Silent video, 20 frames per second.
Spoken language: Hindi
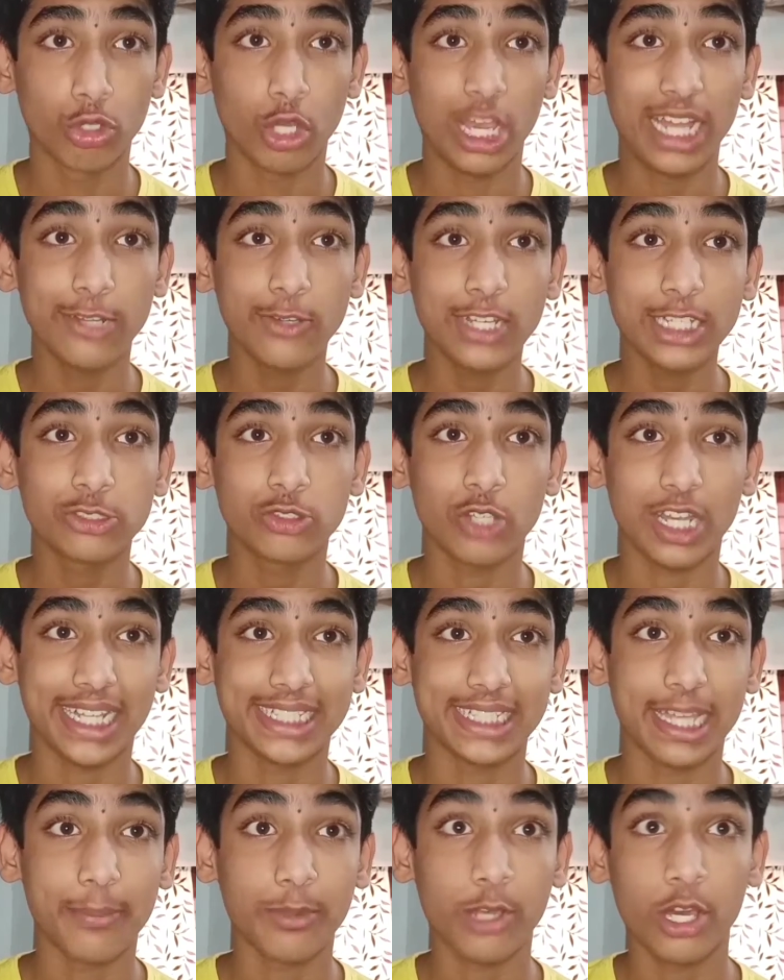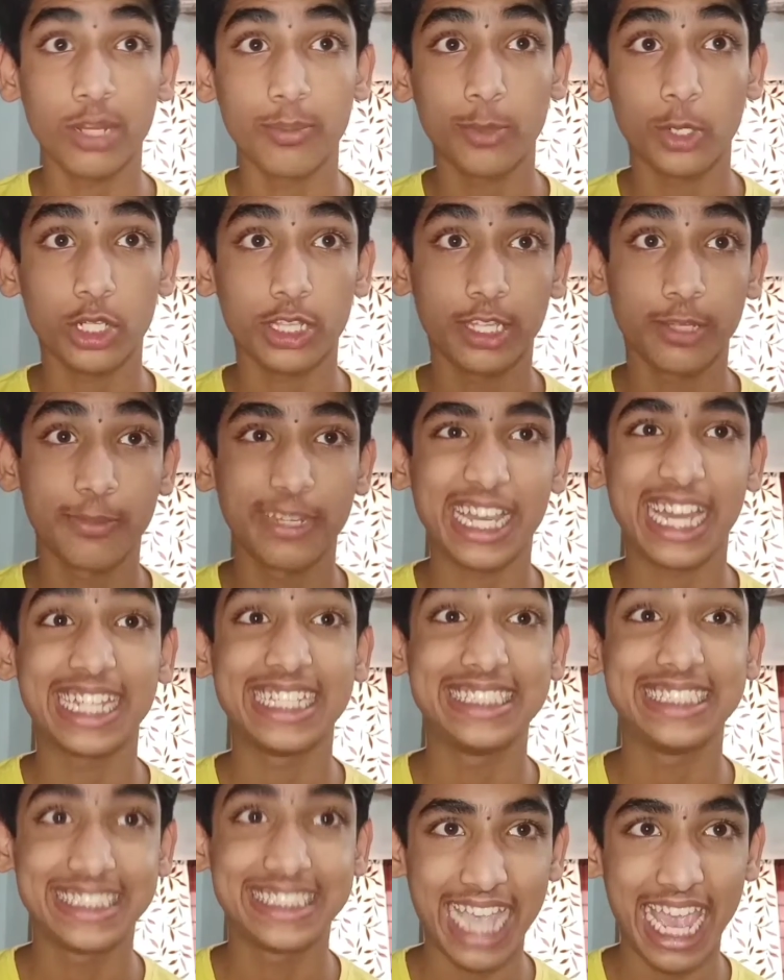हेलो भाई स्वागत है आपका अनबॉक्सिंग
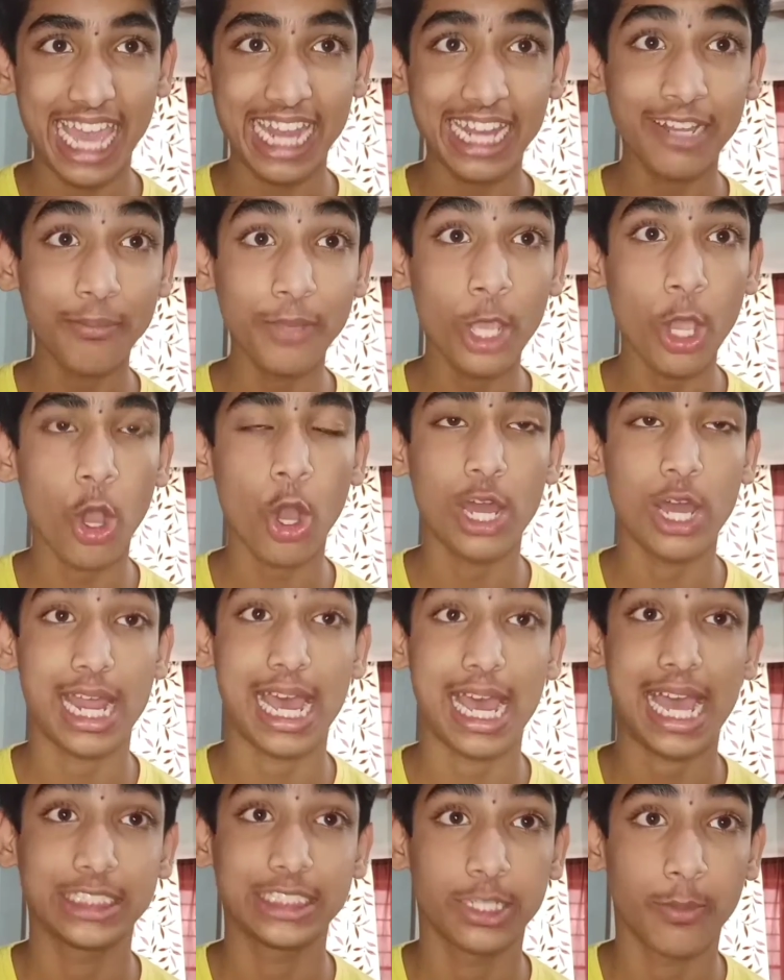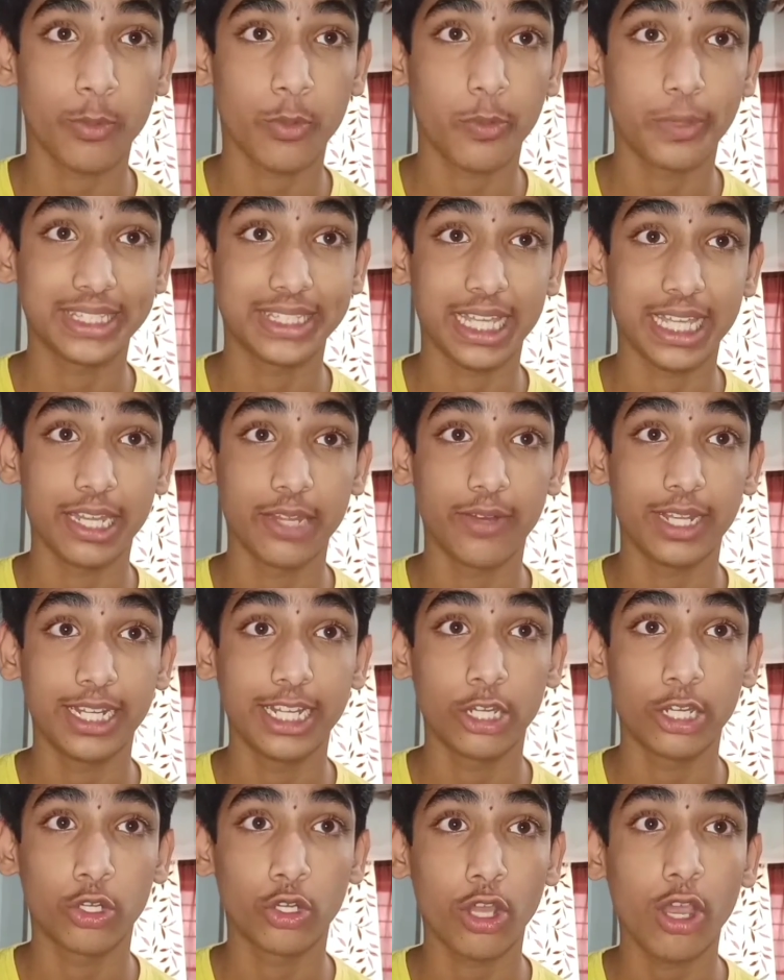भिखारी चैनल में और आज हमको बताने वाले
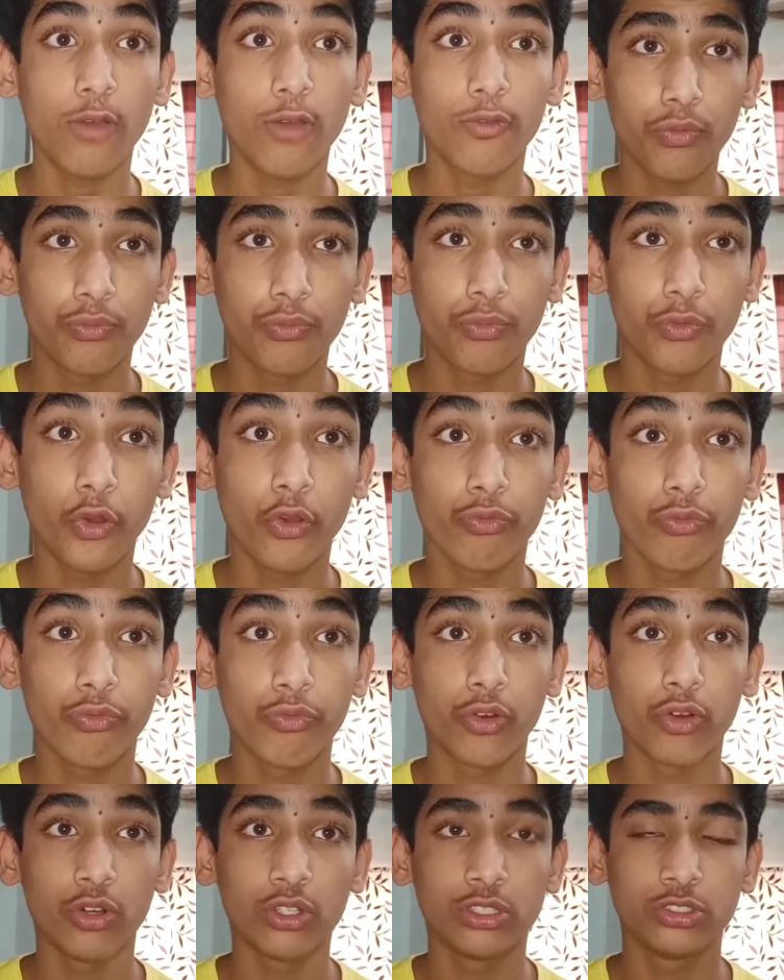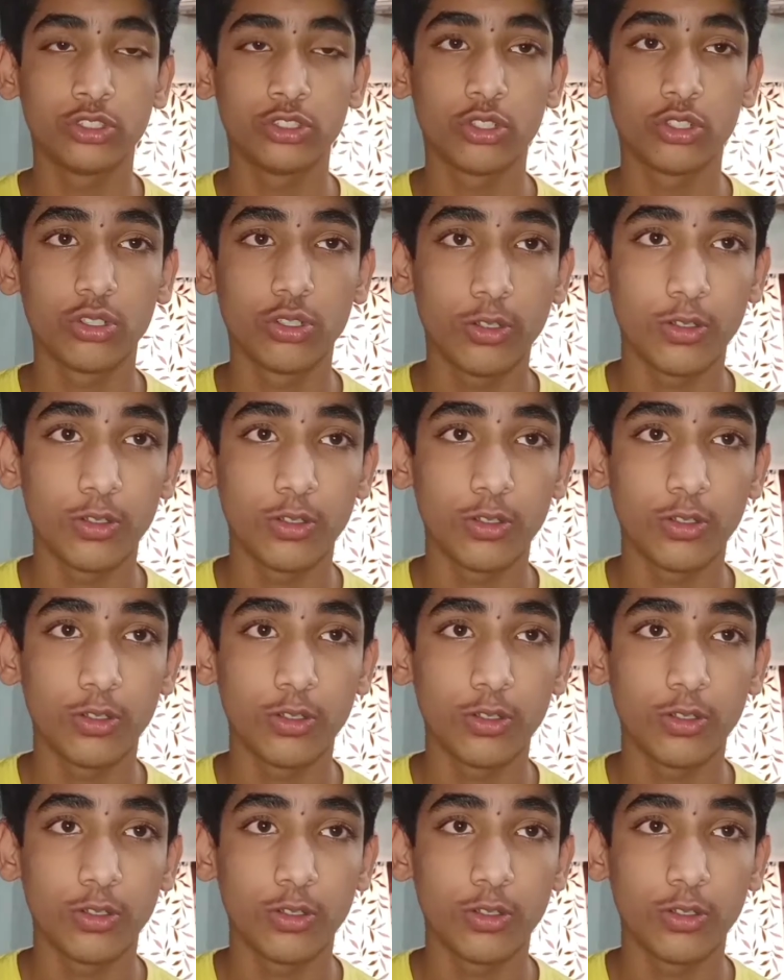हैं टॉप फोर फ़ोन जो